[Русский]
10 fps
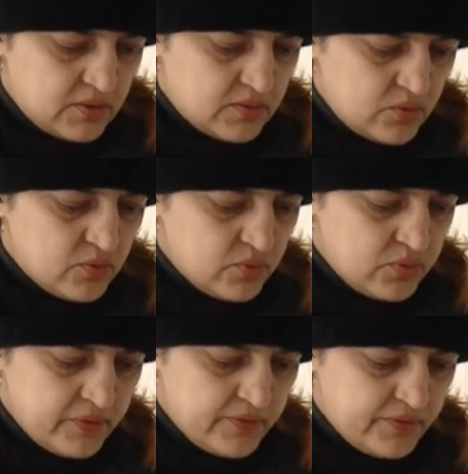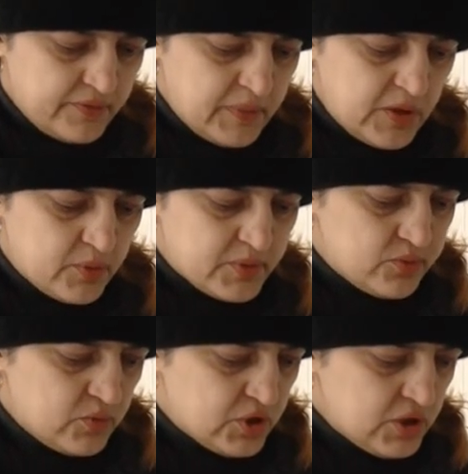Ну, в моем
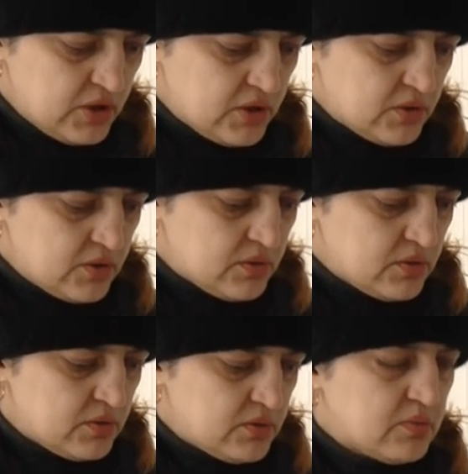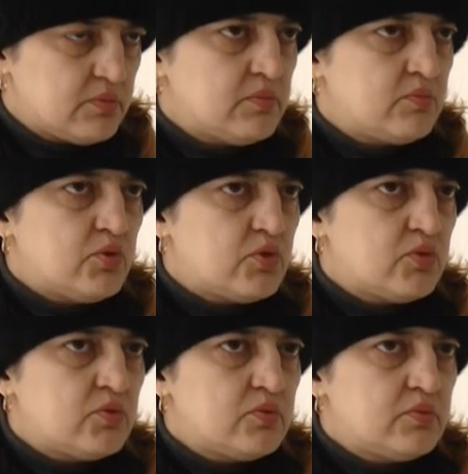случае
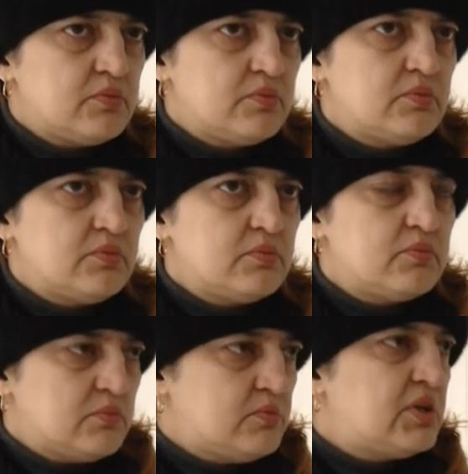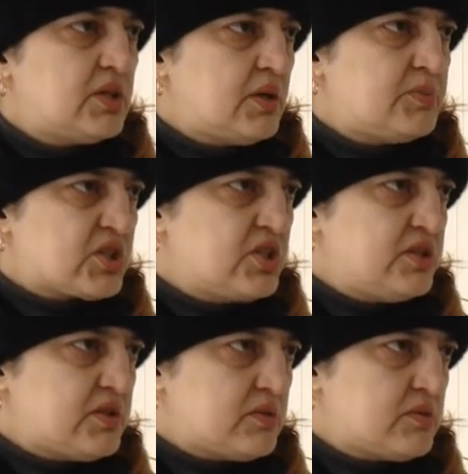э, мы
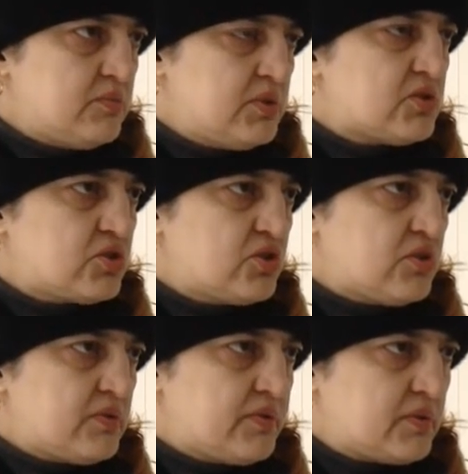обошлись без жертв.